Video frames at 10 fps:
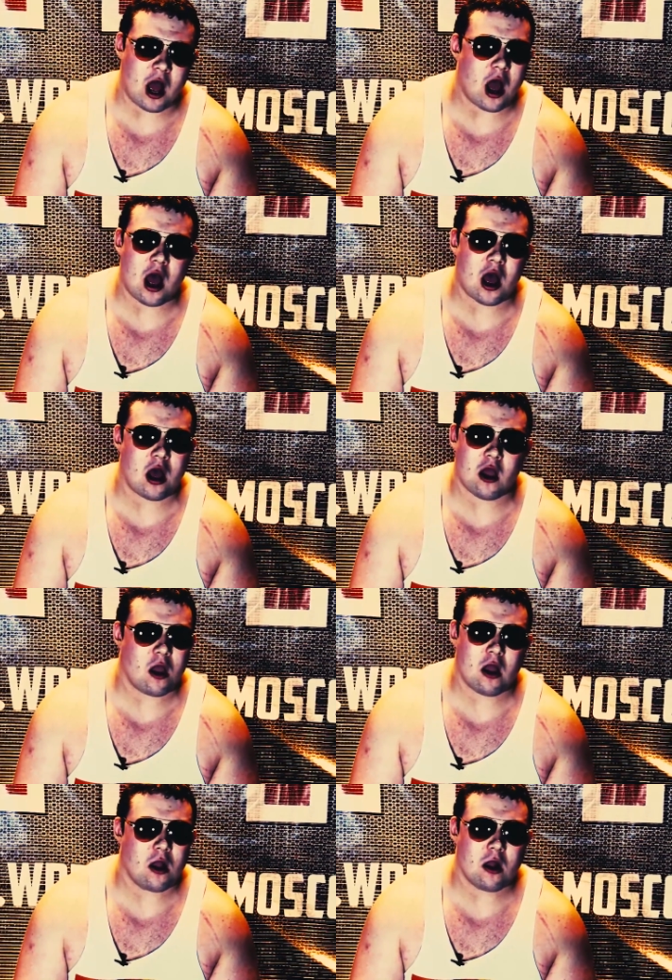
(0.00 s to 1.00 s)
А
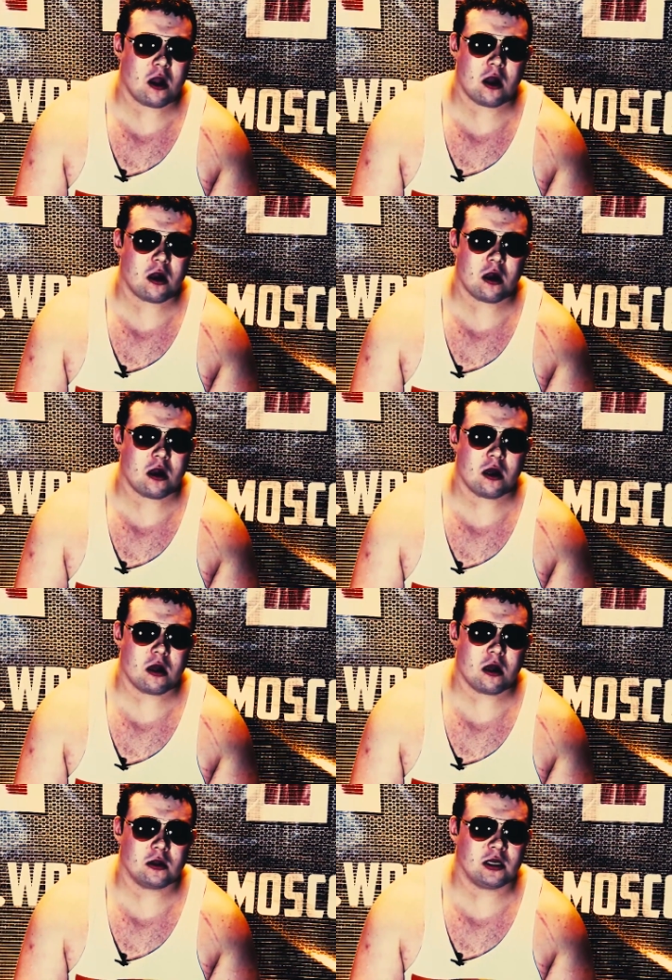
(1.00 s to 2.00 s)

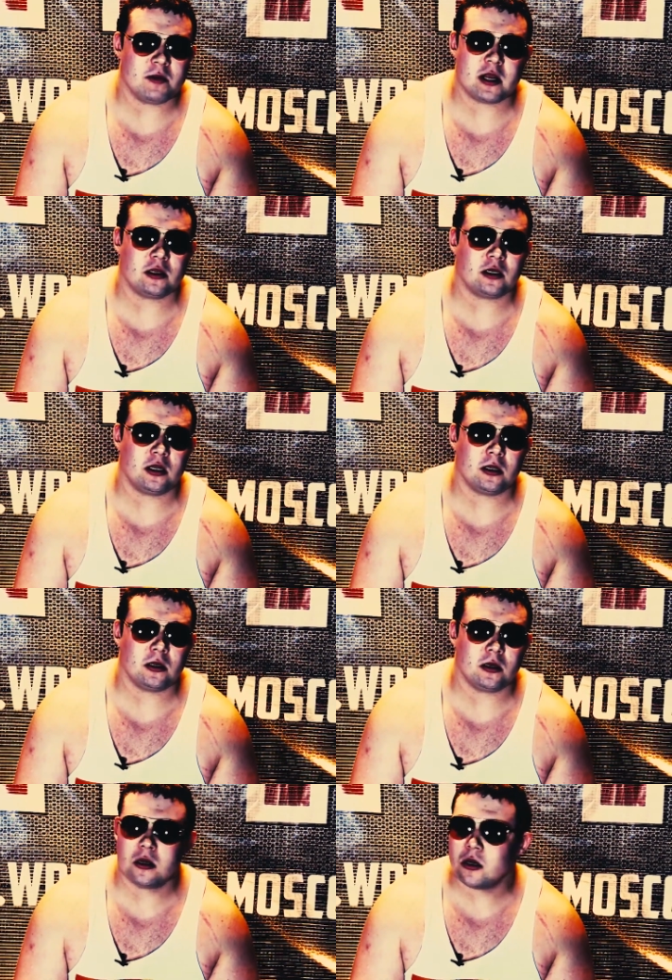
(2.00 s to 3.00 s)
для меня это
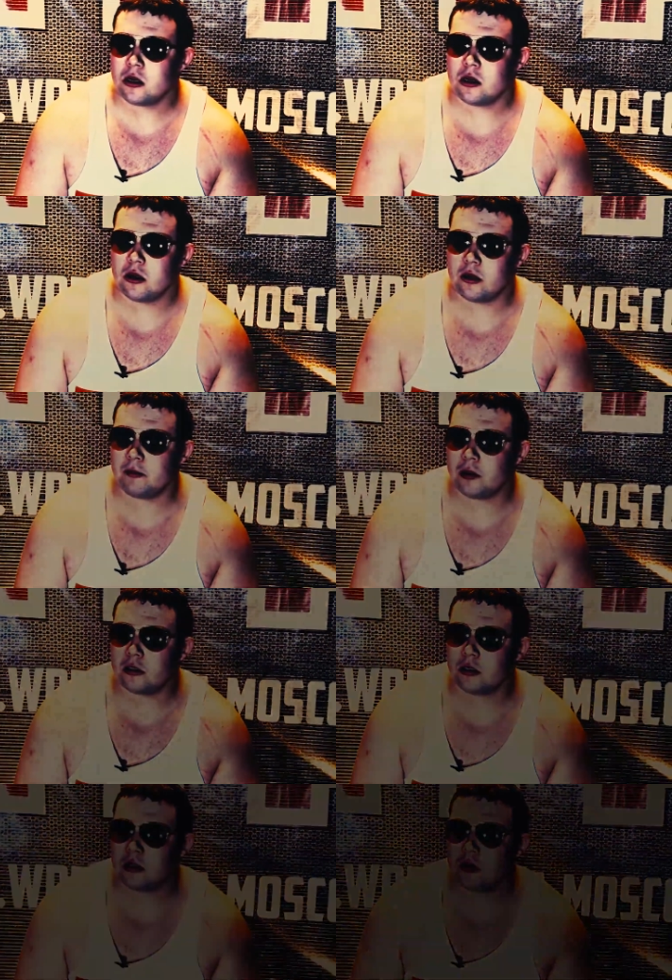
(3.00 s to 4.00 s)
рано, ребята.